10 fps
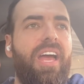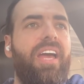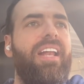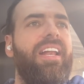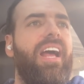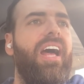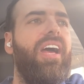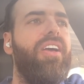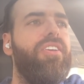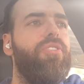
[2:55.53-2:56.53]
قلنا
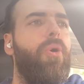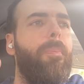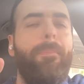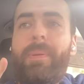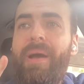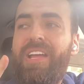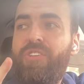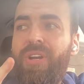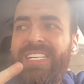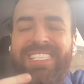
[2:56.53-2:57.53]
انه بما
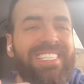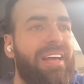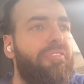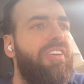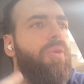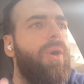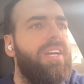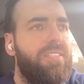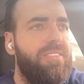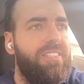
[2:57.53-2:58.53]
انه لسه في
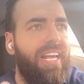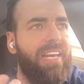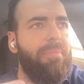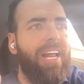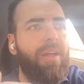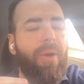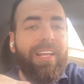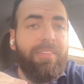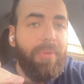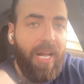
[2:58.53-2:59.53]
وقت يعني معنا
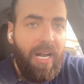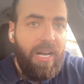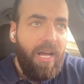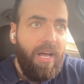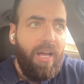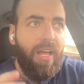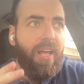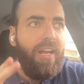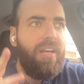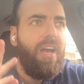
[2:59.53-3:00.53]
وقت من هلا
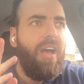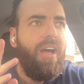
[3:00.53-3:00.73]
ل